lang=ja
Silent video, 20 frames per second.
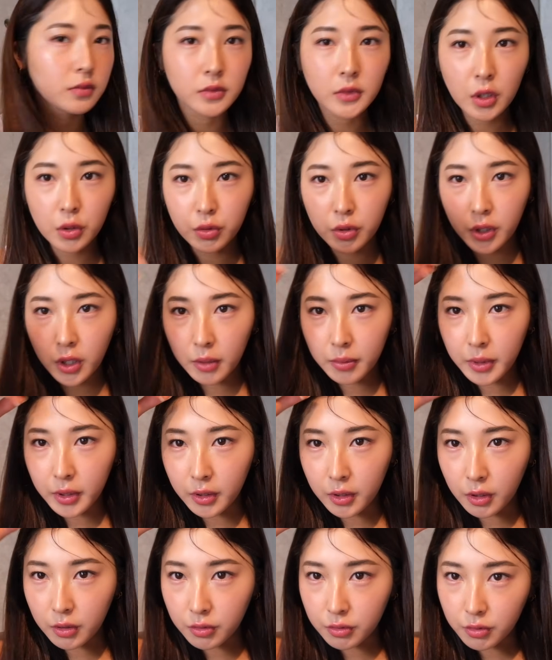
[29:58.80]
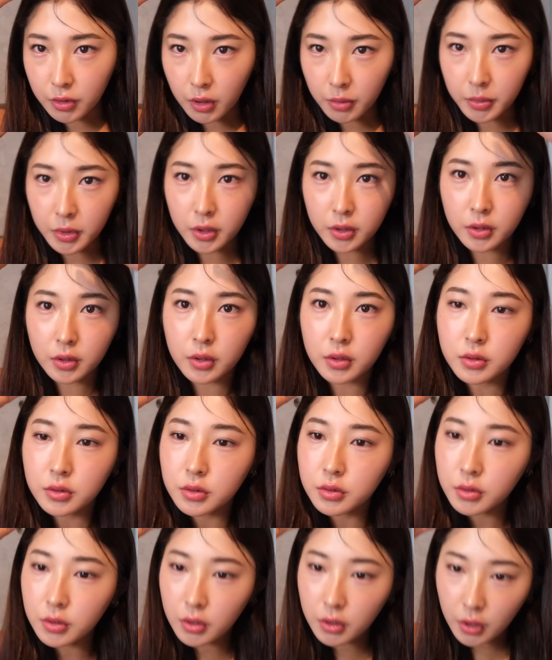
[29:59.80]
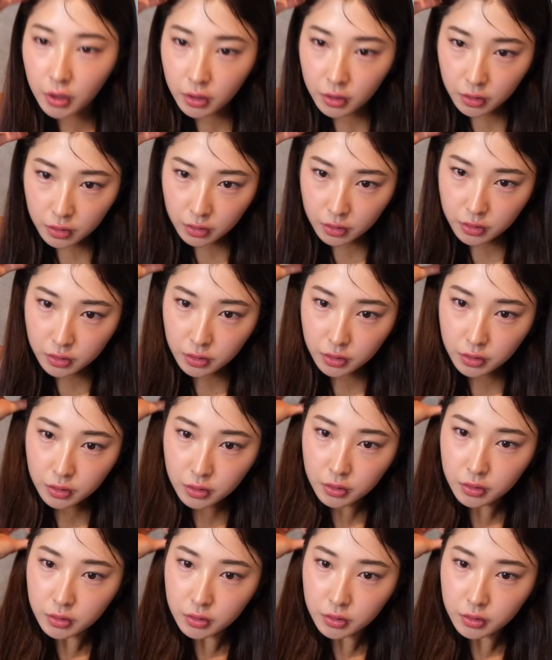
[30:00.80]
なんかこれやばいかこの髪型ちょっとなんか変な気してきた